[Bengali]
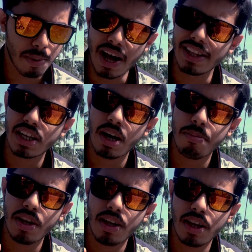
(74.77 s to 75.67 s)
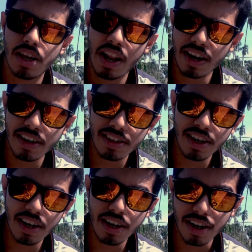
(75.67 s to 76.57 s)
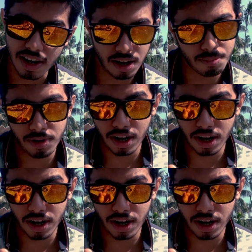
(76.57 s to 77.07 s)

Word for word: মানে আজকে আমি ইলেকট্রিশিয়ান কাম